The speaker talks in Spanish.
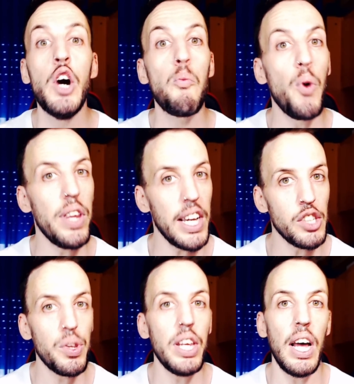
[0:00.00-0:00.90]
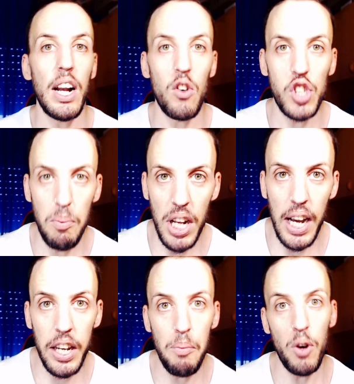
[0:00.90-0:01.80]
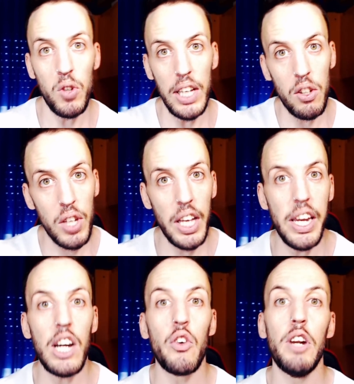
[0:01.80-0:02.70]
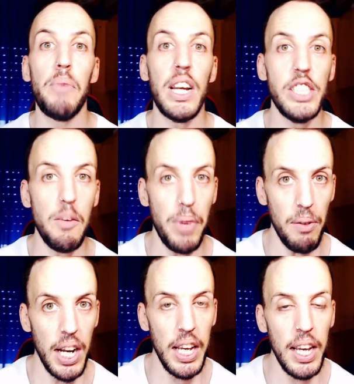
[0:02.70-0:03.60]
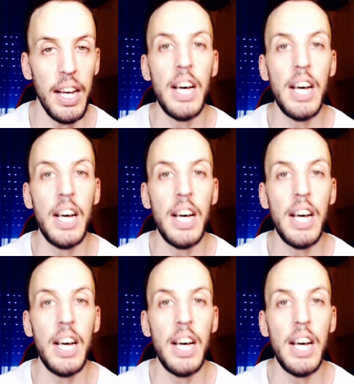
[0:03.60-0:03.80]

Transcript: puede que suceda algo similar y por lo tanto te quedarías con él para siempre, ¿vale?